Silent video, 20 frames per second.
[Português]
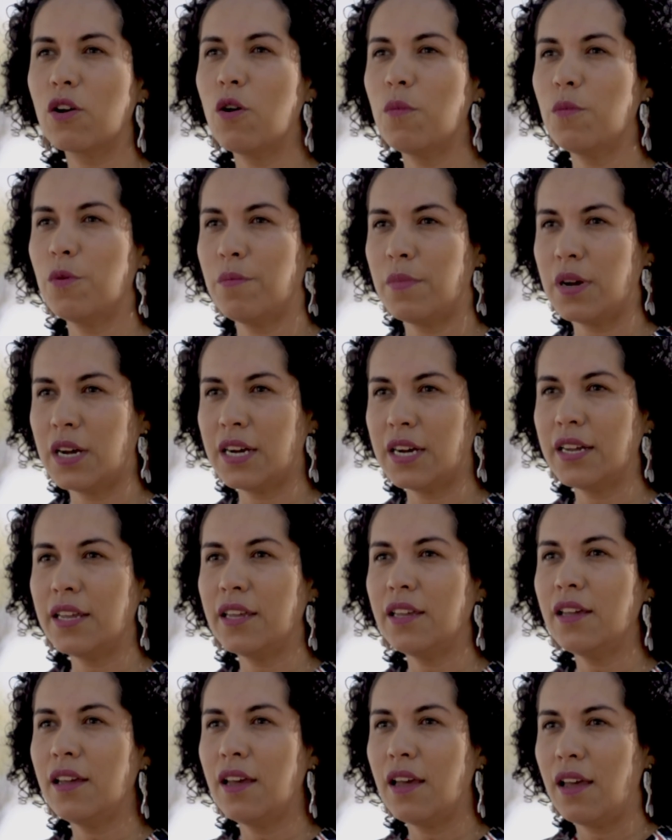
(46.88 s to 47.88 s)
como
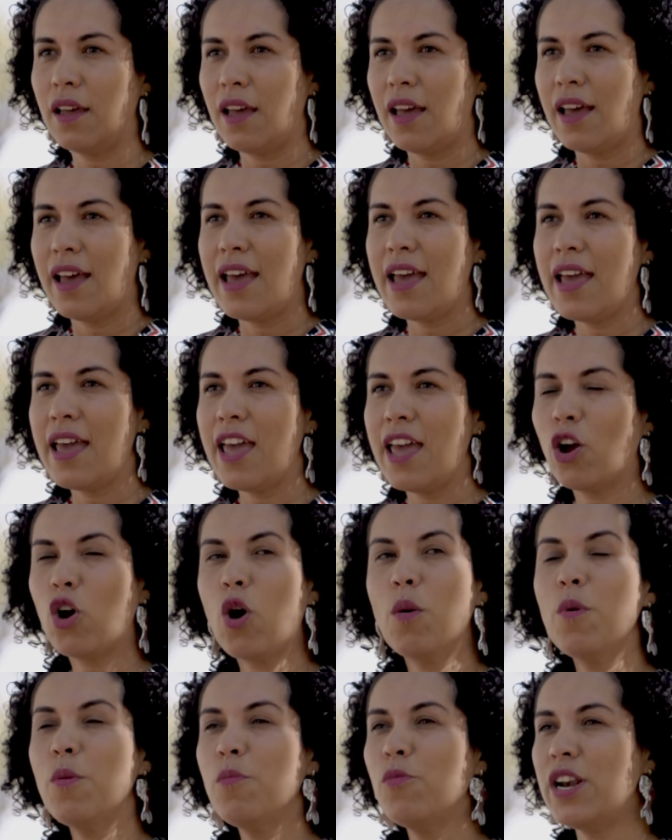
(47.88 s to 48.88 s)
mãe é,
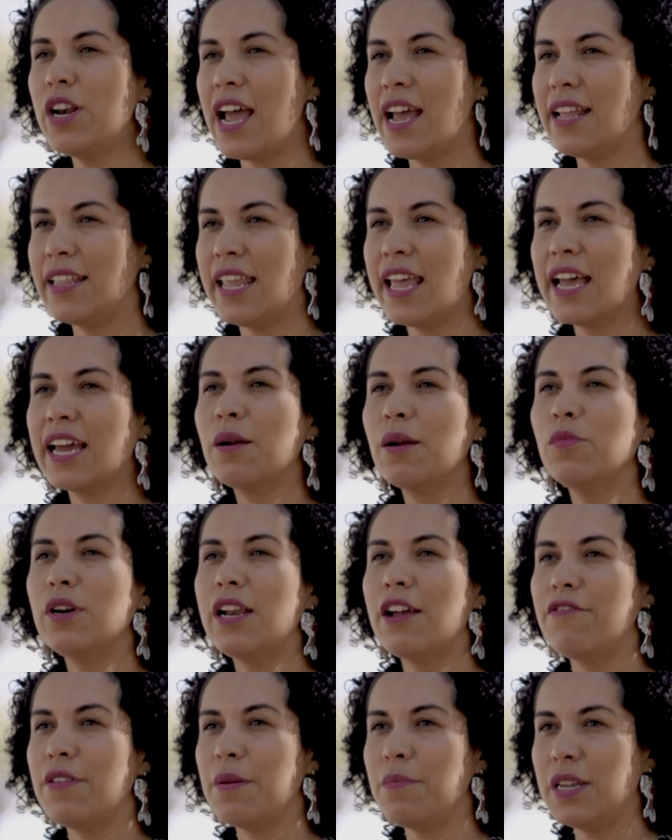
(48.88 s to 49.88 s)
como mulher negra,
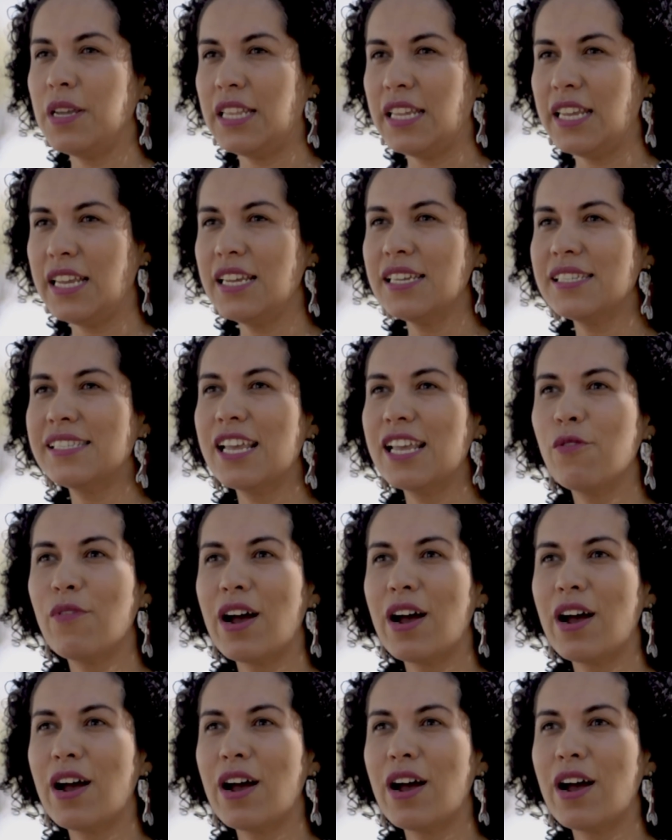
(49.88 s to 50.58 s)
mulher feminista.